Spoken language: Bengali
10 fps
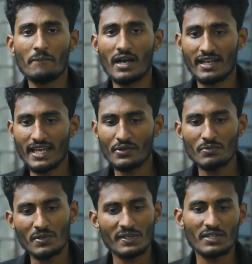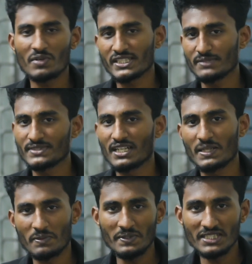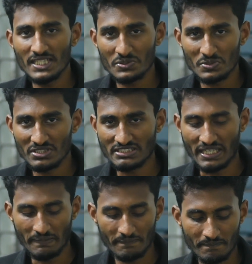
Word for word: বা কেনই বা অনেকে হোয়াটসঅ্যাপ চ্যানেল এভাবে ডিলিট করতে চায়